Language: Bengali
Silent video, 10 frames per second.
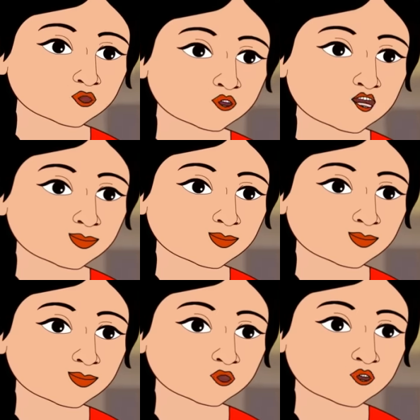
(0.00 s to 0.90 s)
বাবা
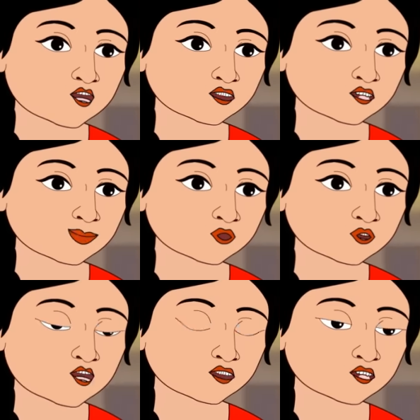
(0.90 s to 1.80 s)
আমার শাক তোলা
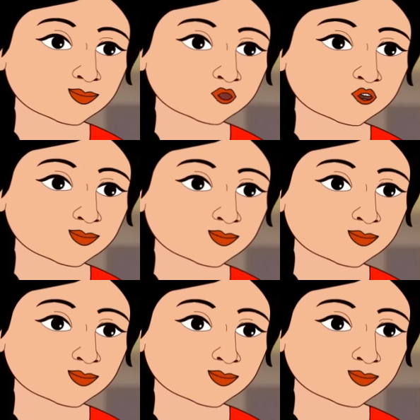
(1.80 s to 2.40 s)
হয়ে গিয়েছে